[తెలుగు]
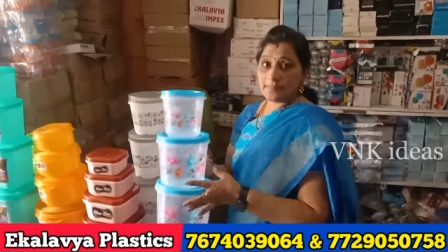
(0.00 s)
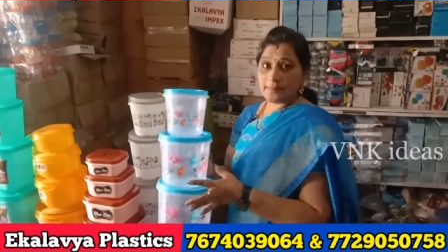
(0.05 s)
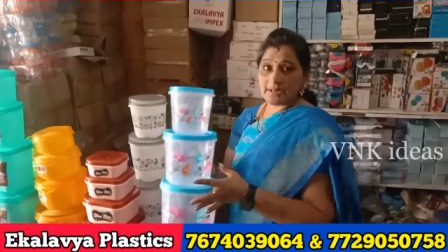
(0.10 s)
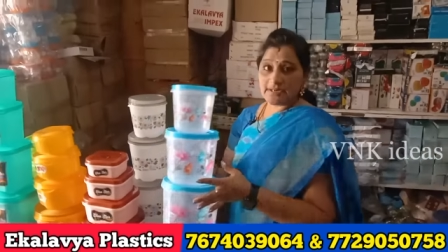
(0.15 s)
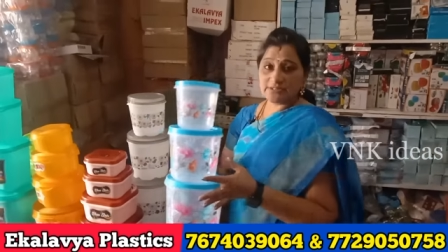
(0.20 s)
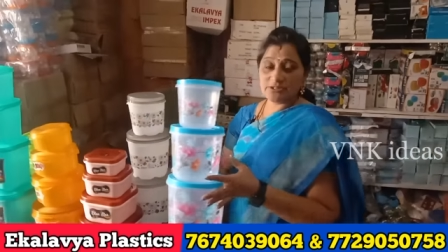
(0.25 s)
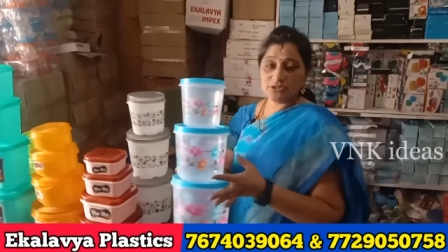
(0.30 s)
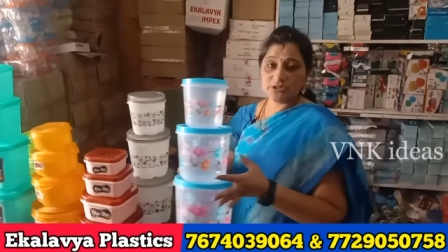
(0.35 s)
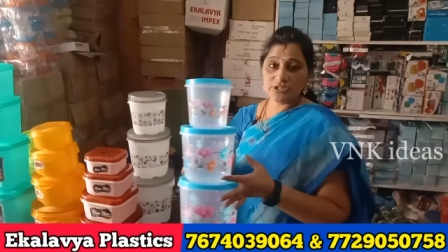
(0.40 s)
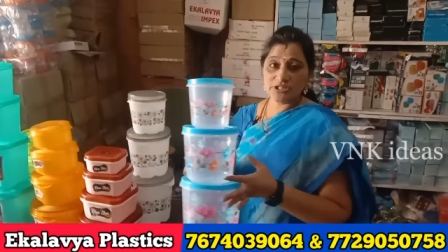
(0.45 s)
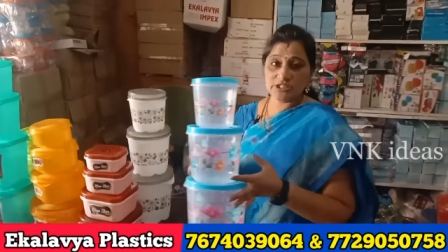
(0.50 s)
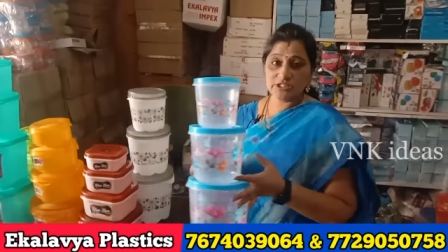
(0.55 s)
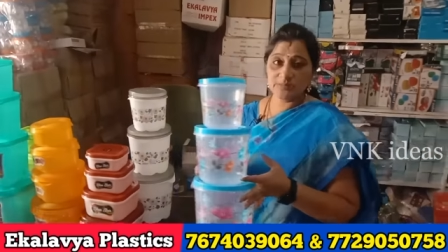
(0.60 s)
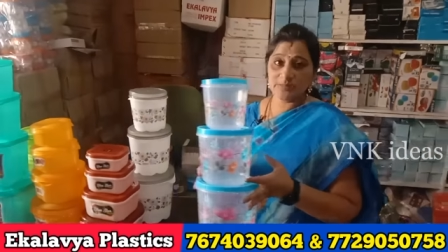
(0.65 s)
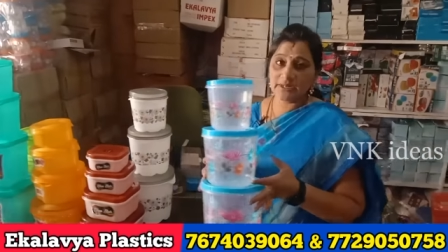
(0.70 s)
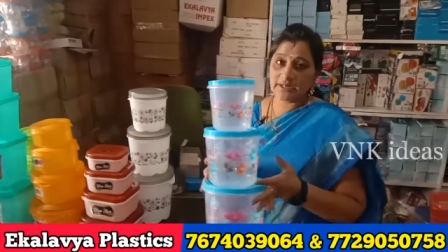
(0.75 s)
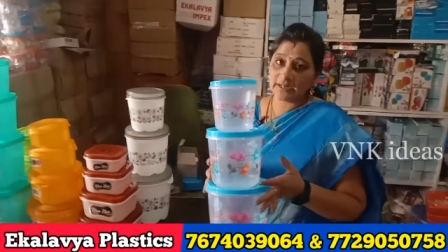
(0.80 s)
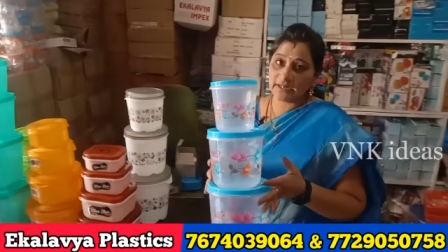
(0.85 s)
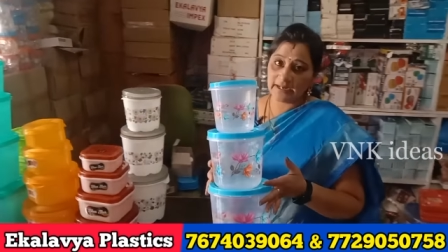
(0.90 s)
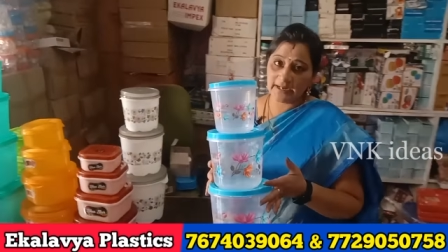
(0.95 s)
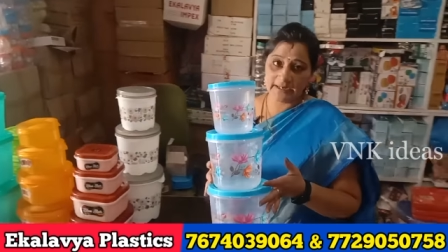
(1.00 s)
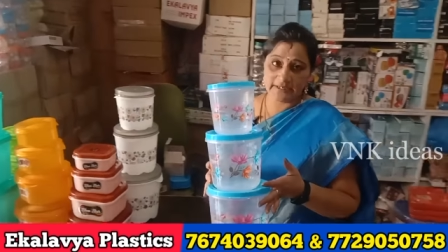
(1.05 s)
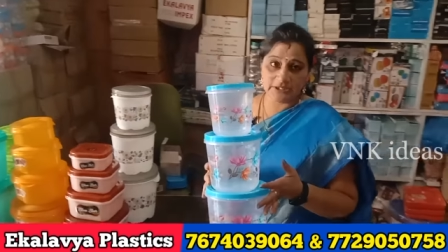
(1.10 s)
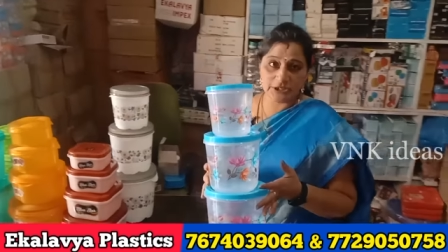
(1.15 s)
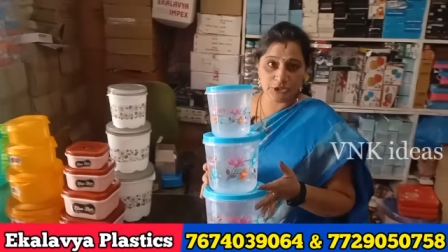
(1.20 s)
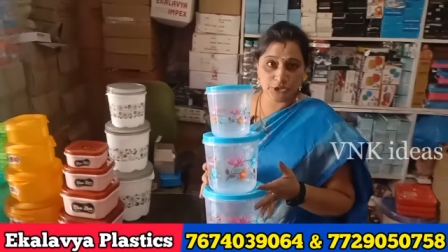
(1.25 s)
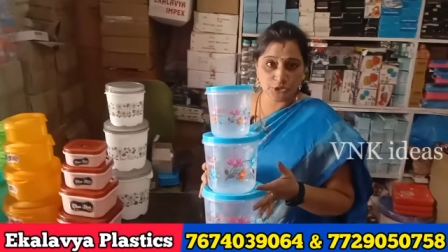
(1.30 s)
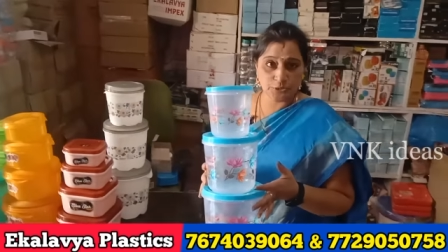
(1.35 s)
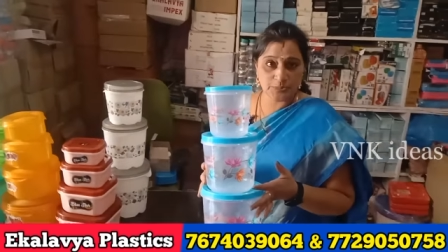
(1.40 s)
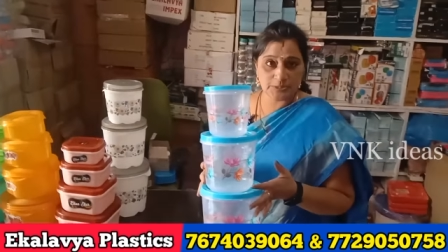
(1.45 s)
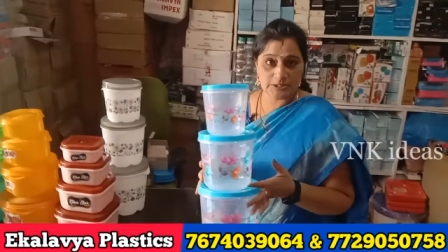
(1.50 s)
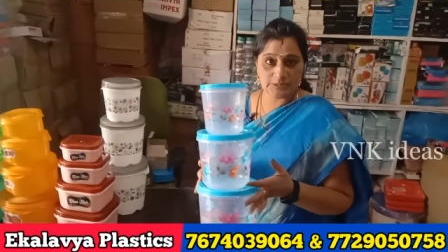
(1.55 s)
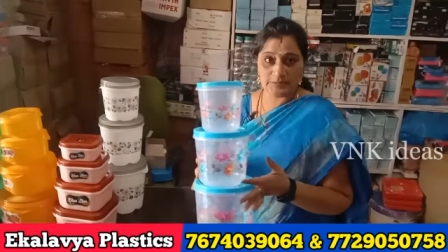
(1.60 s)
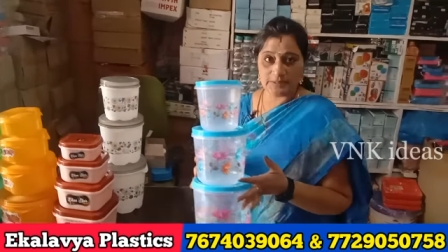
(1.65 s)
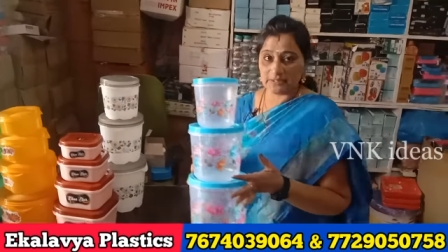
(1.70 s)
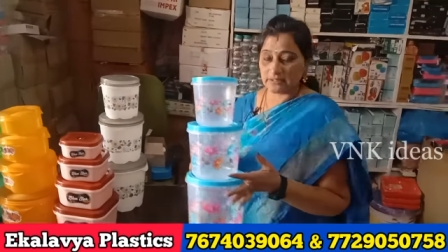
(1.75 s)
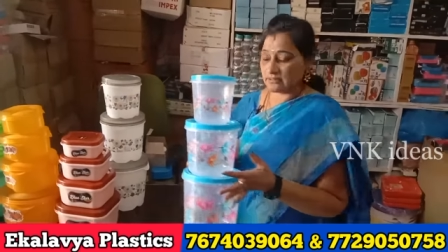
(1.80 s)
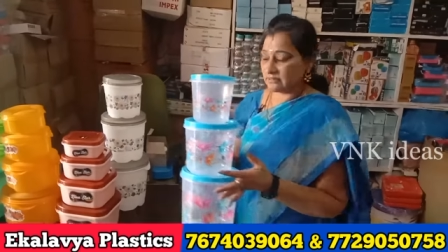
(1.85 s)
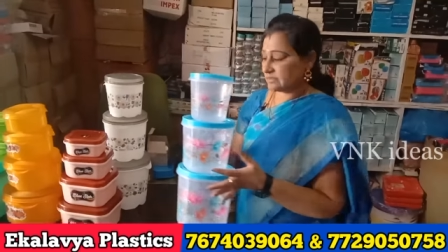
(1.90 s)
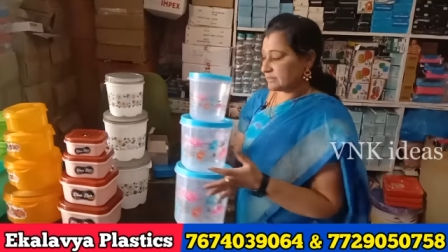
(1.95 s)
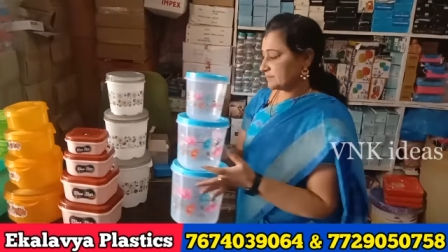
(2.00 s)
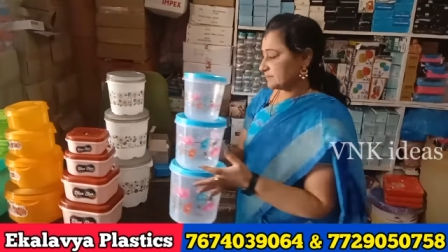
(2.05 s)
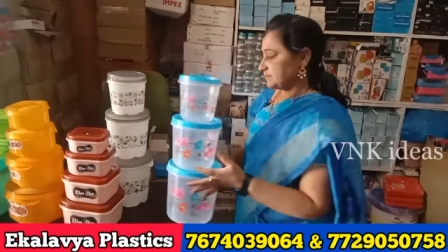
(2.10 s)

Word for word: ప్రైస్ వచ్చేసి మనకి ఎయిటీ టూ రూపీస్ పడుతుంది